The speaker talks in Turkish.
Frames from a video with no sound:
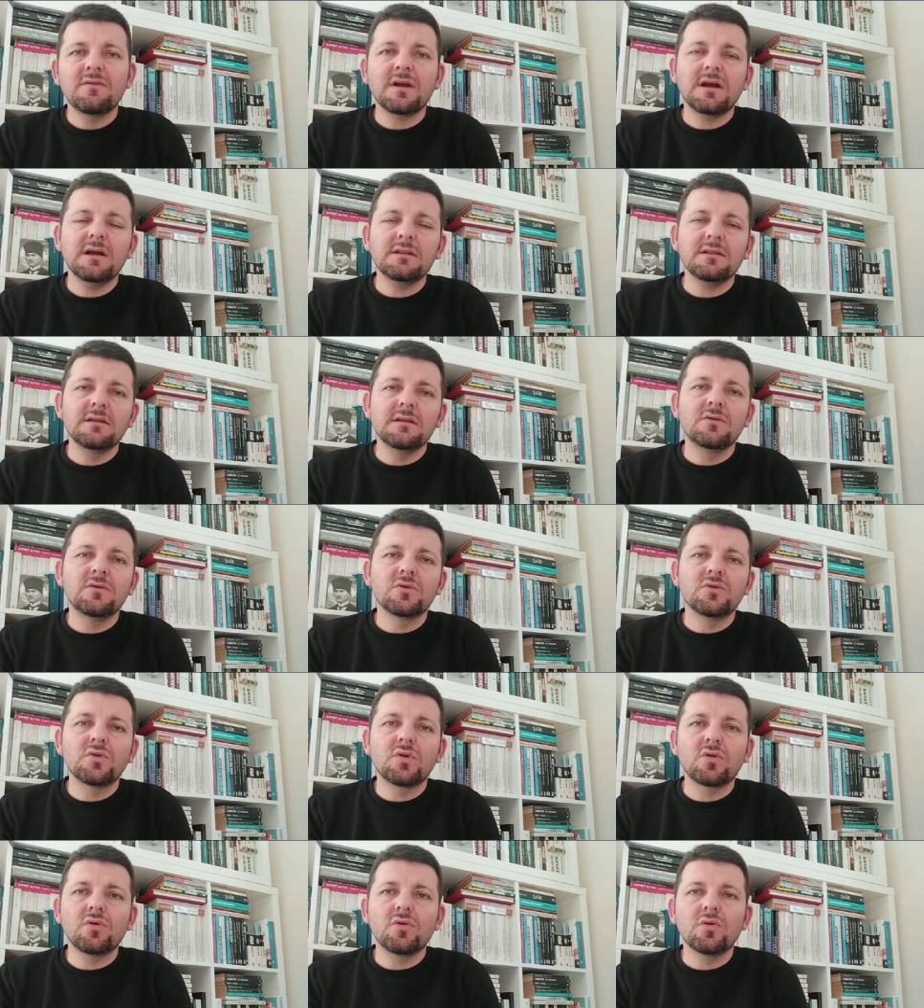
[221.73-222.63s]
Fakat
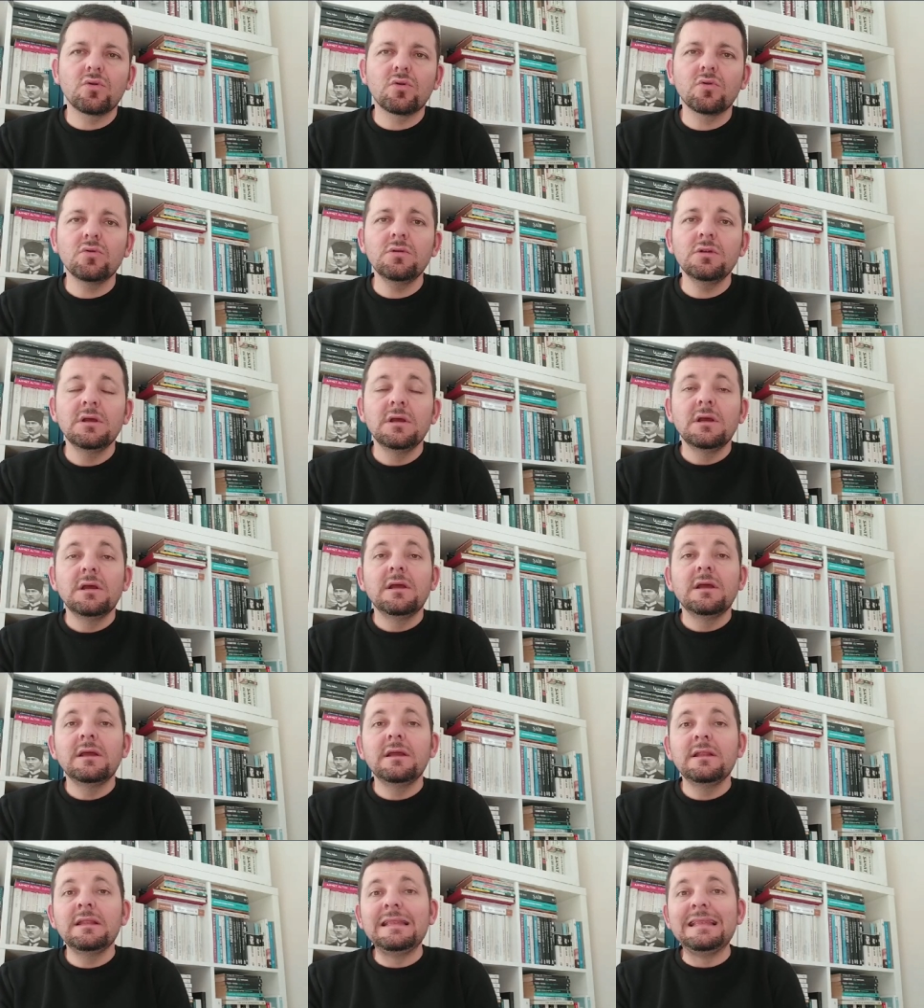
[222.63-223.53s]
ne olursa olsun
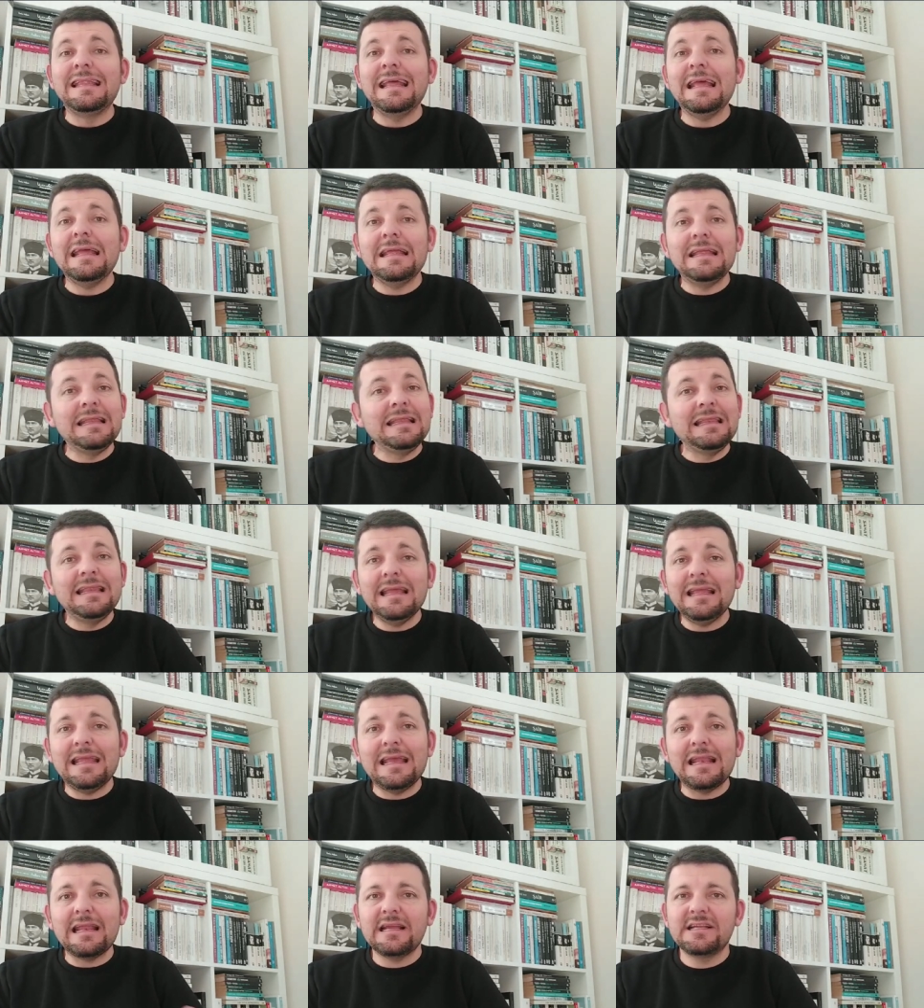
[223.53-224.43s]
ne
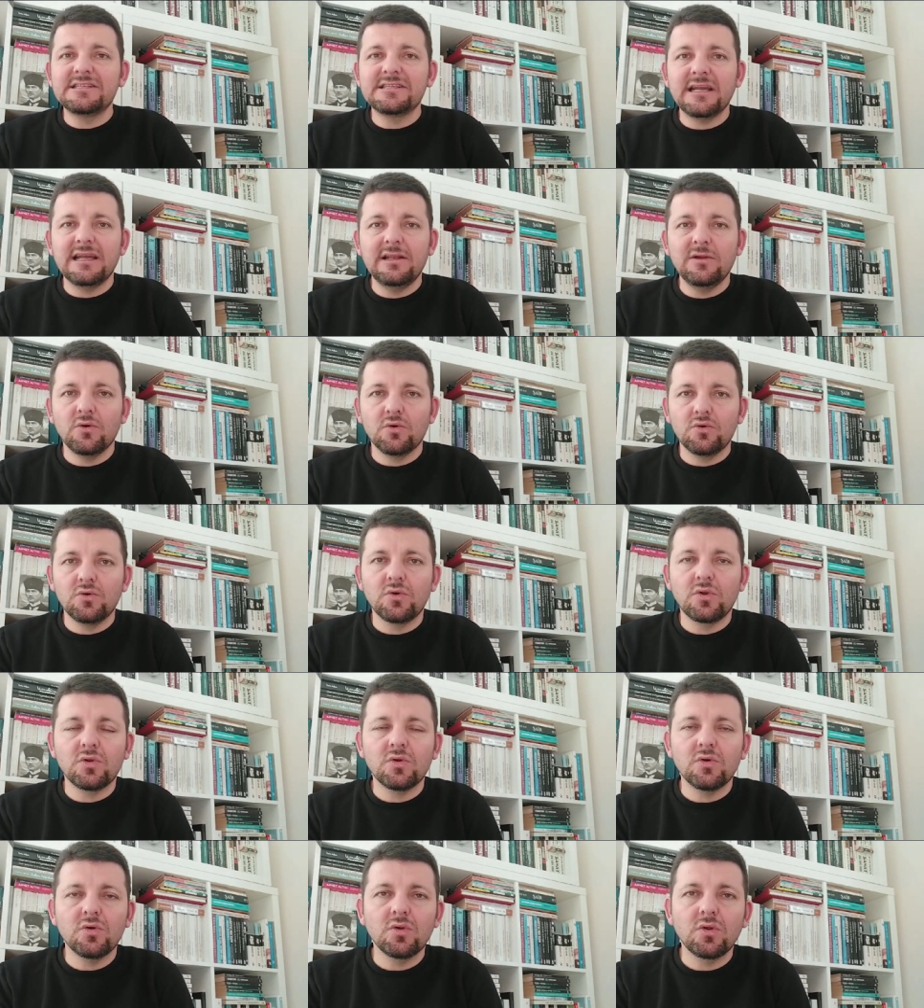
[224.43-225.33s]
ne gerekçeyle
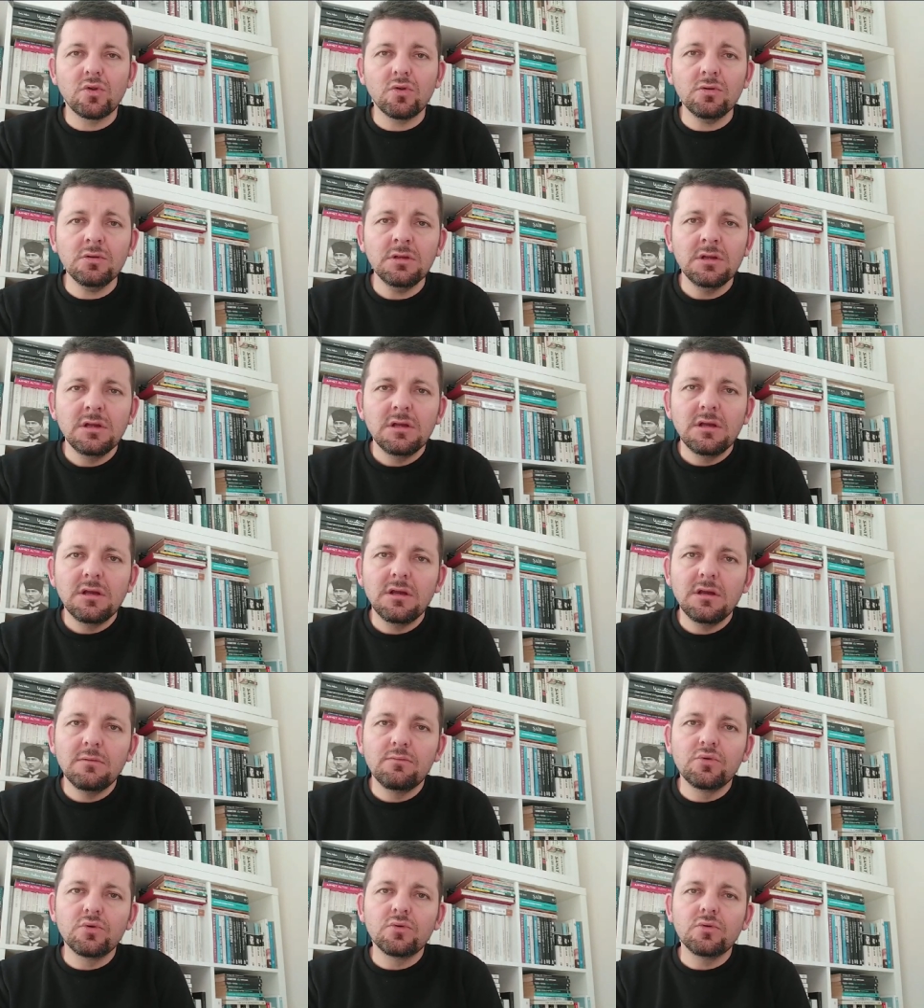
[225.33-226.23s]
olursa olsun
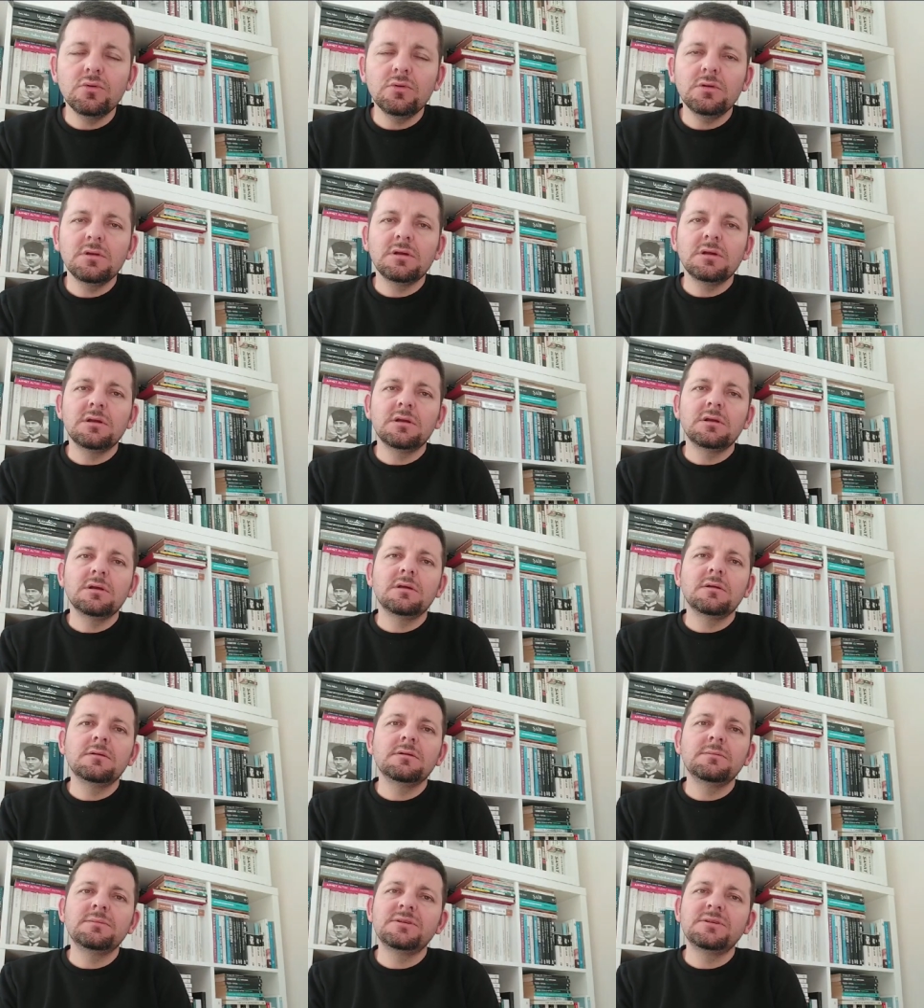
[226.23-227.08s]
e, bunun e,